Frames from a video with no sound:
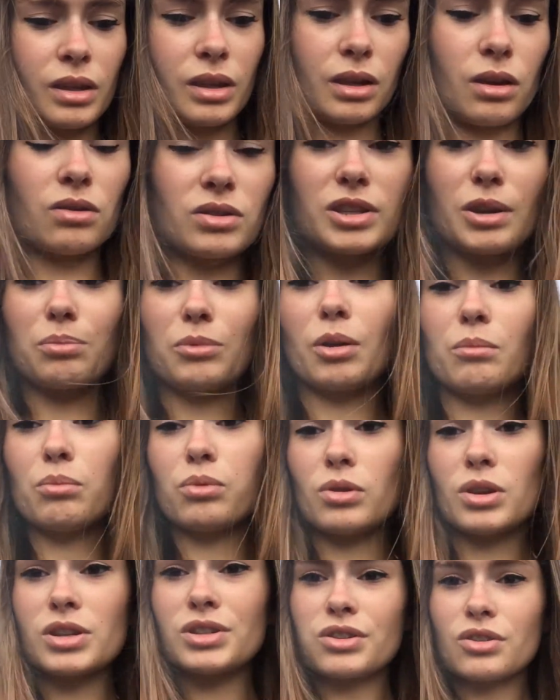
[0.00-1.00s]
Et en septembre,
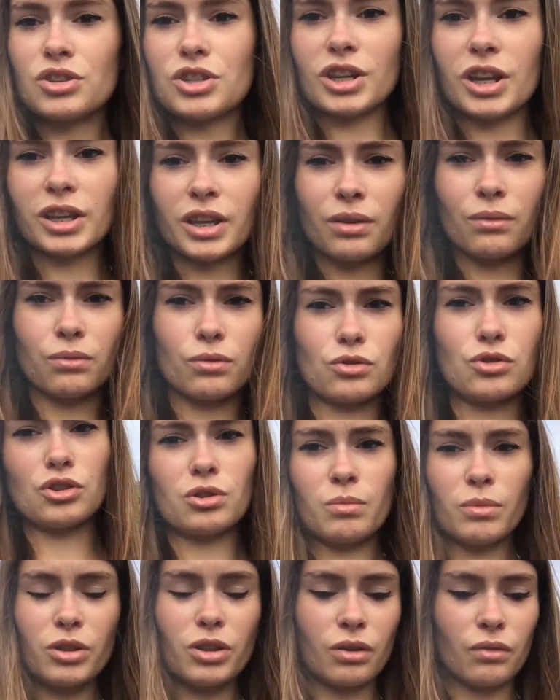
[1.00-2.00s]
pour l'instant, j'ai rien. Faut que je
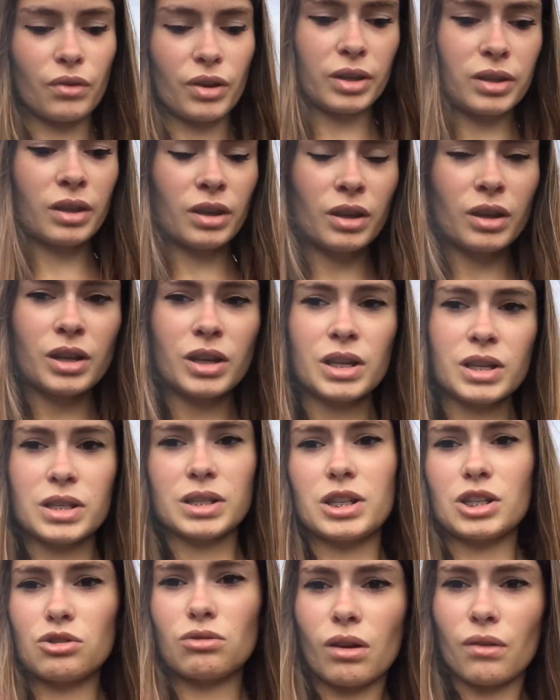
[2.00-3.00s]
demande en fait
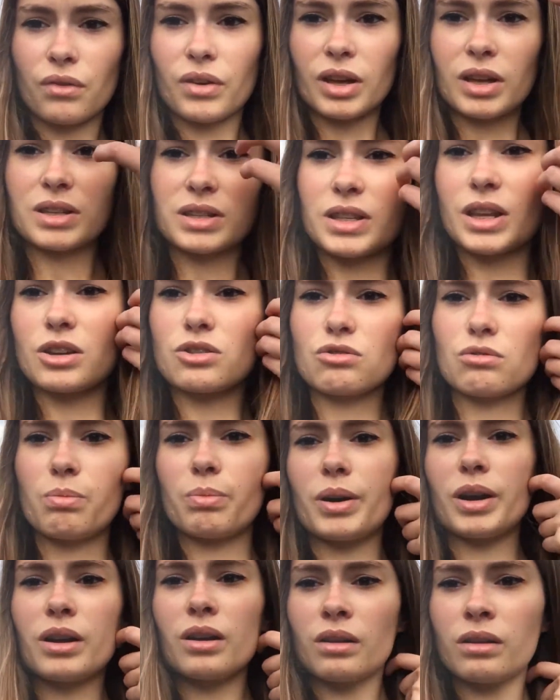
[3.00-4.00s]
si je dois faire un stage ou
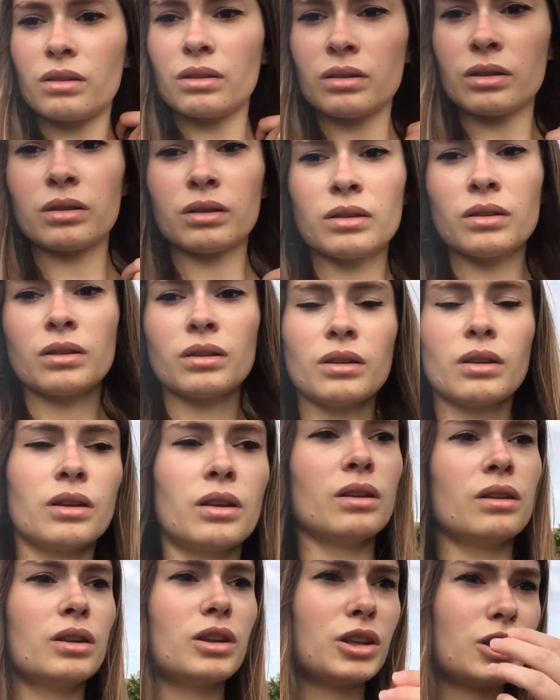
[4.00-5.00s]
pas.
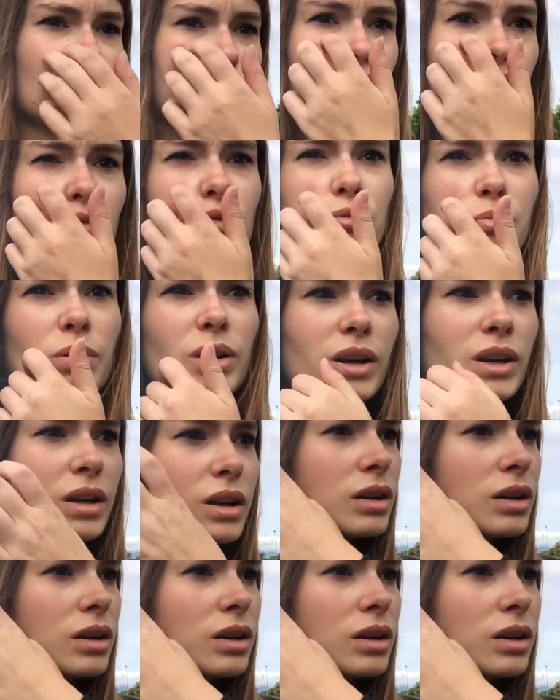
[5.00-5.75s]
Et du coup, bah,